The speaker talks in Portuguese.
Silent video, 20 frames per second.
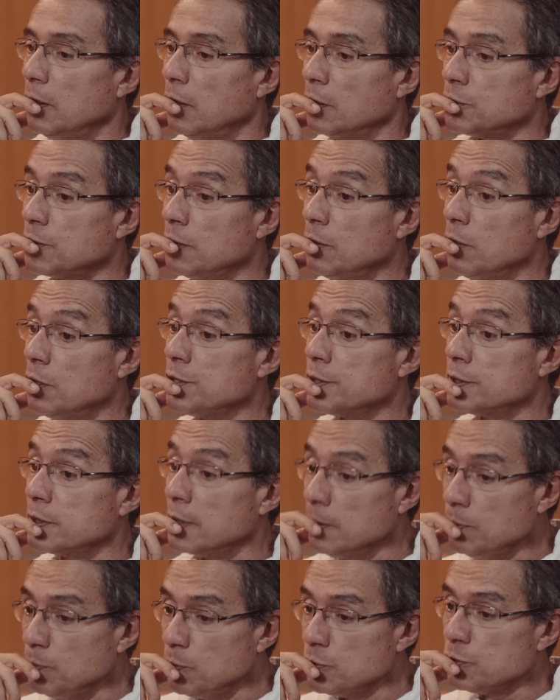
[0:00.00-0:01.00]
Eu acho que nós
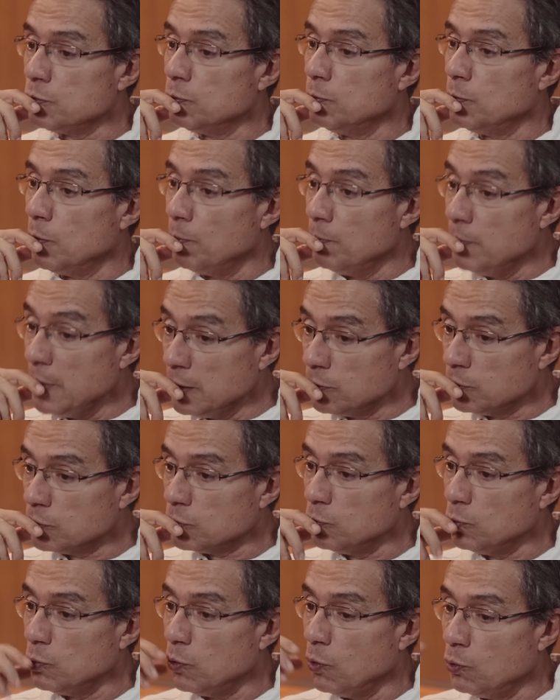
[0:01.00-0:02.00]
estamos no momento